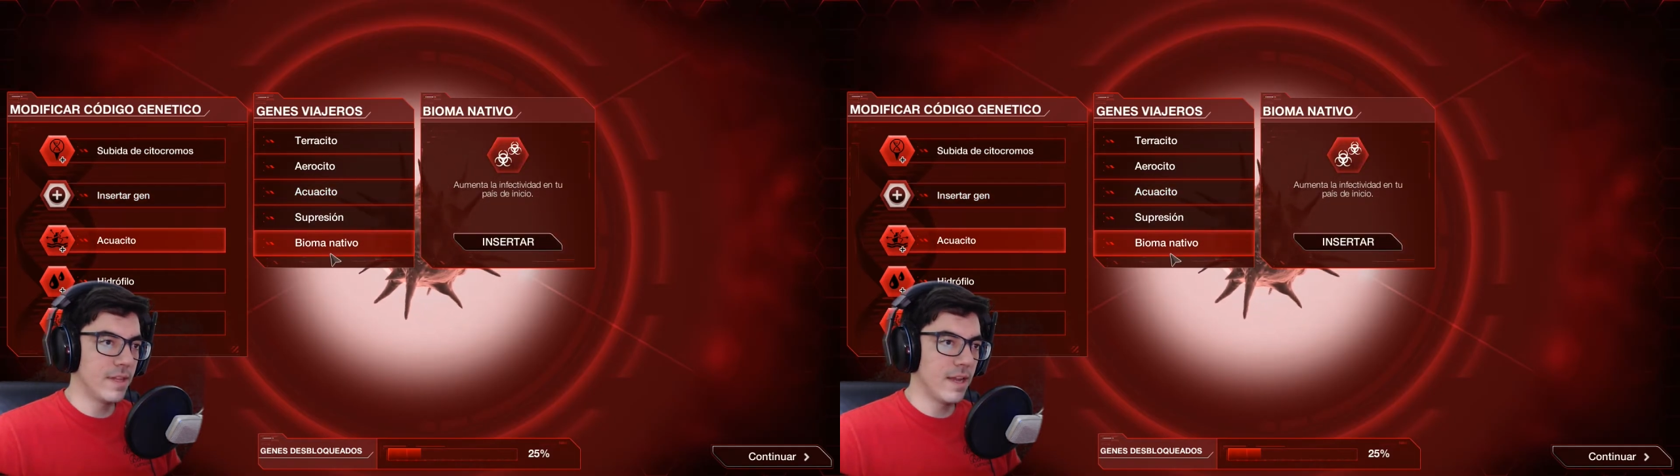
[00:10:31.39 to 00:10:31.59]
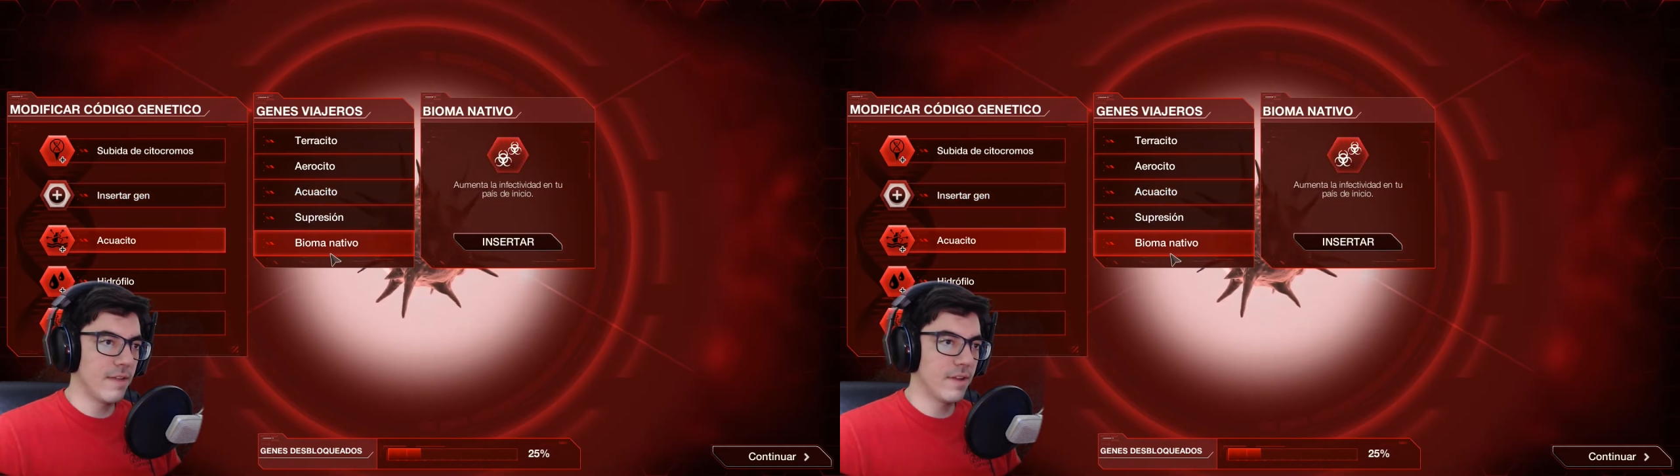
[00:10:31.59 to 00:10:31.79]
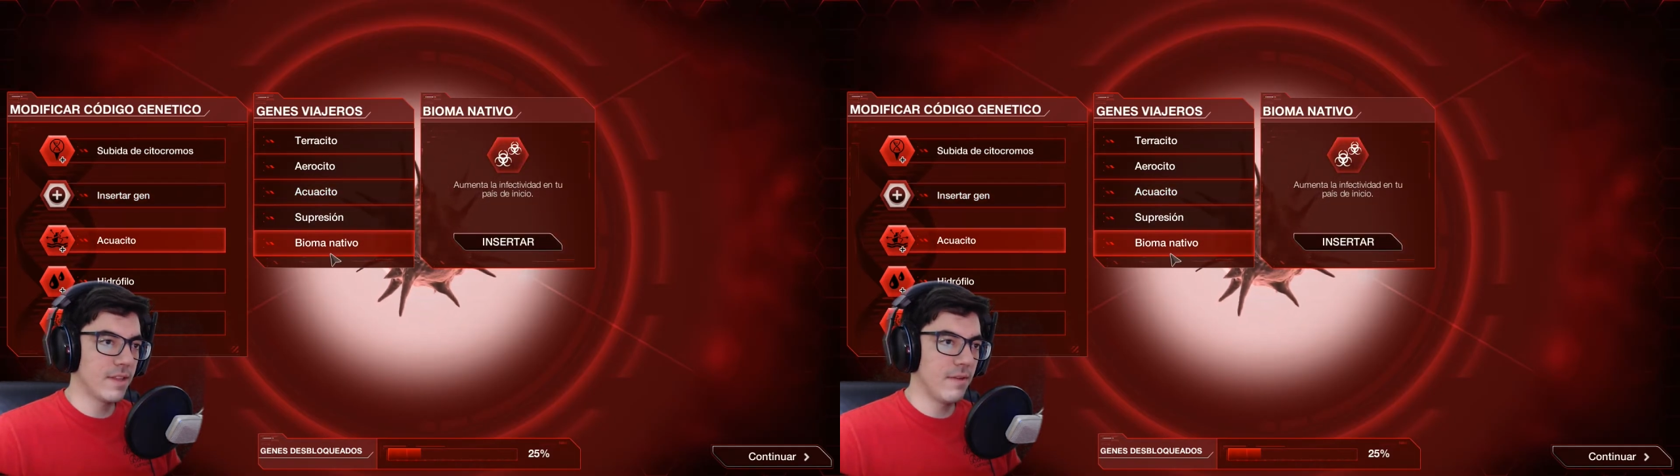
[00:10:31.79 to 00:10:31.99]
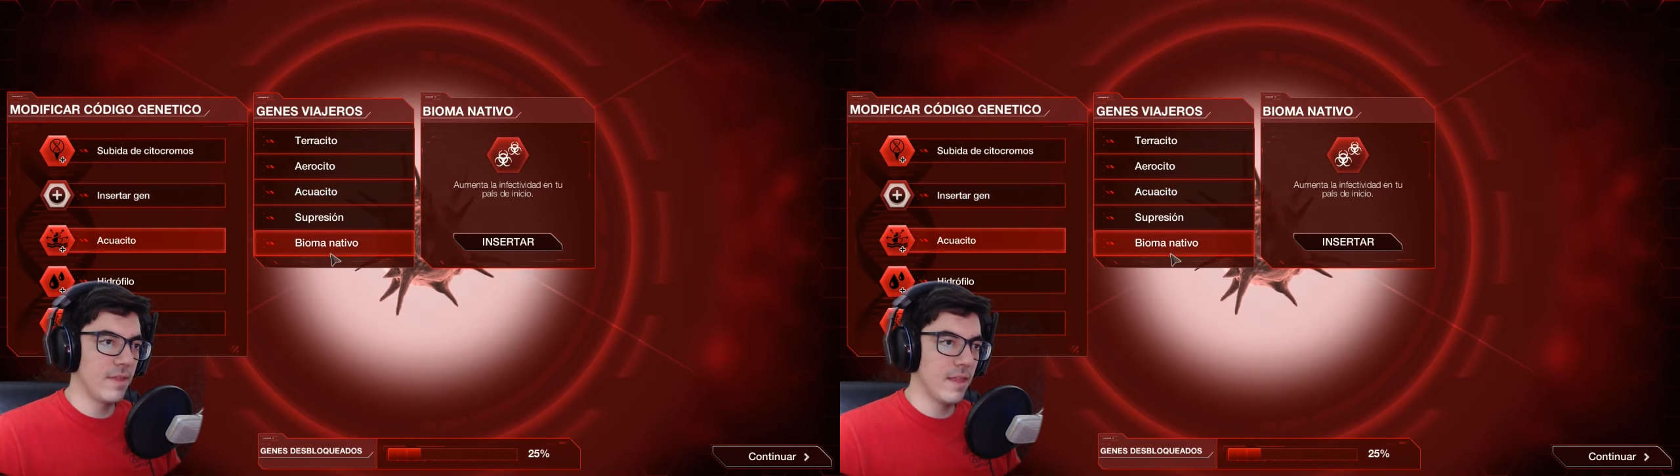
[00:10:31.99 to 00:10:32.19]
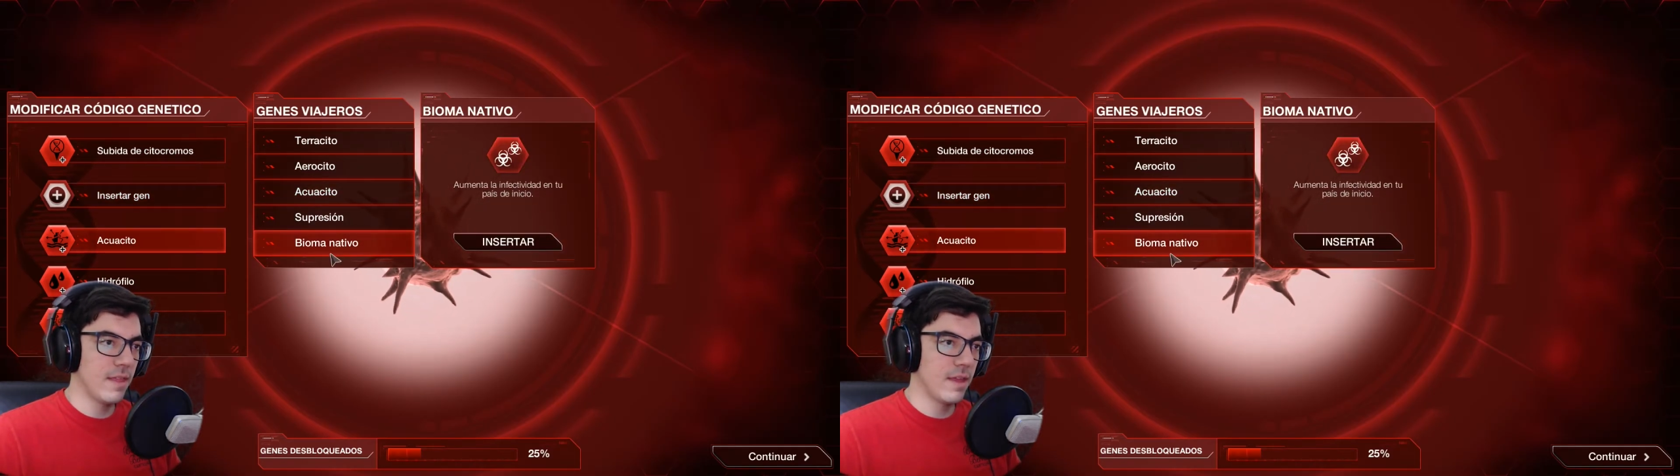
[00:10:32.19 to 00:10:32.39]
la
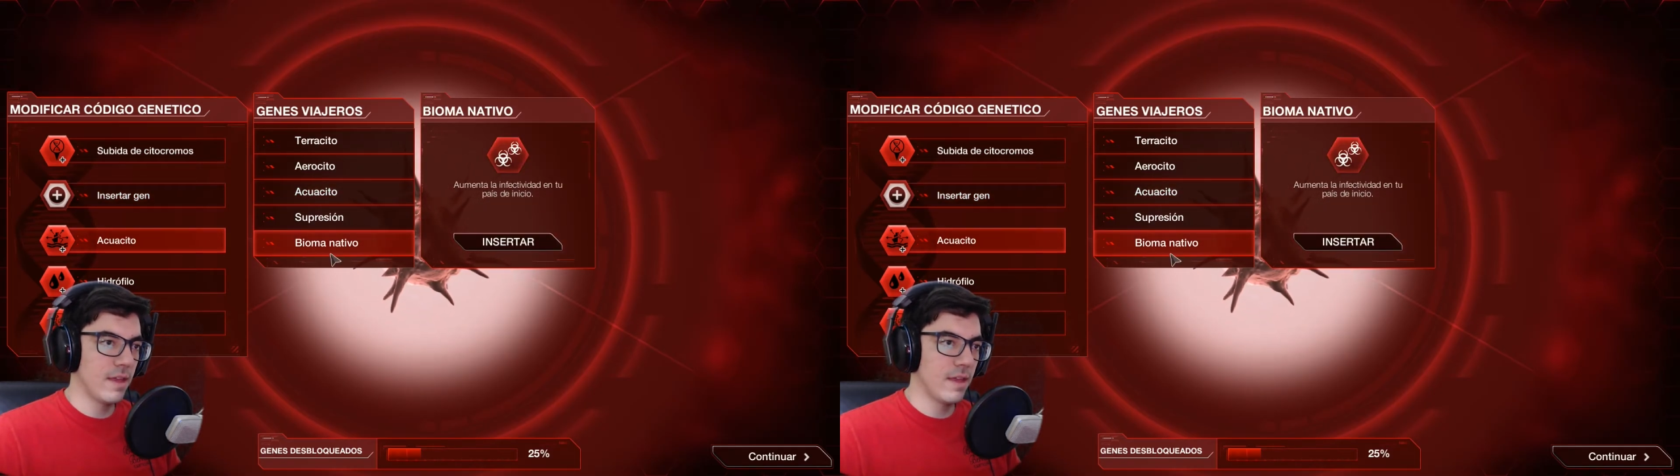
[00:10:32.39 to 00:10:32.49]
infectividad